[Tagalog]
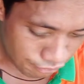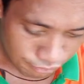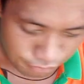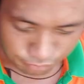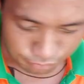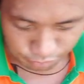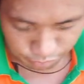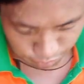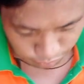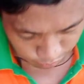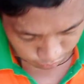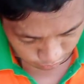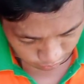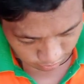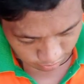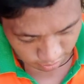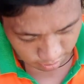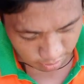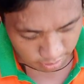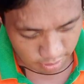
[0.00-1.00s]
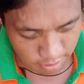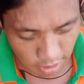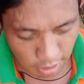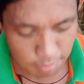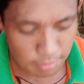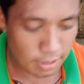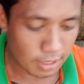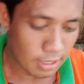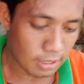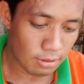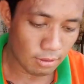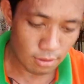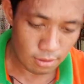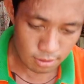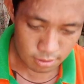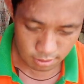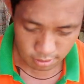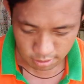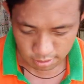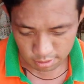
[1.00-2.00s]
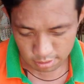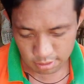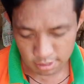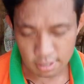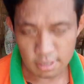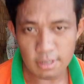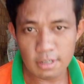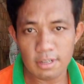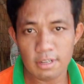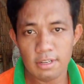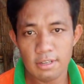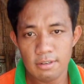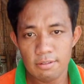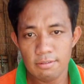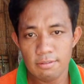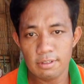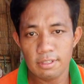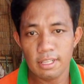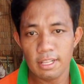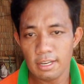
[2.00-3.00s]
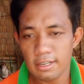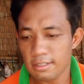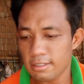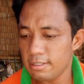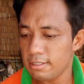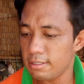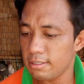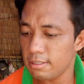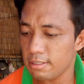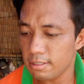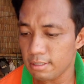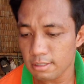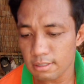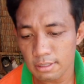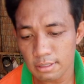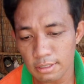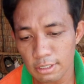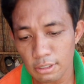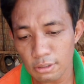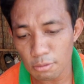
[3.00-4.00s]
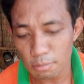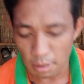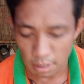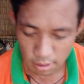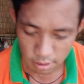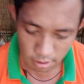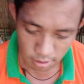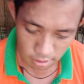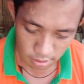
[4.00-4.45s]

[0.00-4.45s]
Mm, saan ba dito? Wait lang. Dito ba?